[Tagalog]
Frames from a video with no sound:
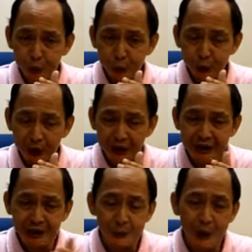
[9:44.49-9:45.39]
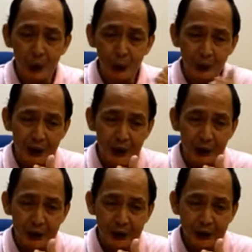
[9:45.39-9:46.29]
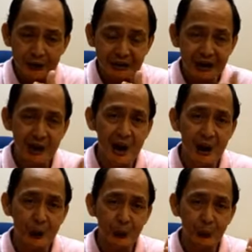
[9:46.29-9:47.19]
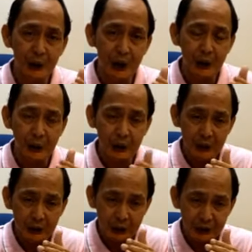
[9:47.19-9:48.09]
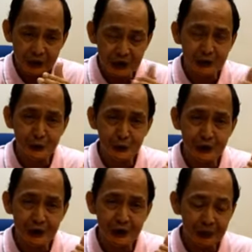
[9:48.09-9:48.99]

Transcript: walang hiwa o walang sira o walang injury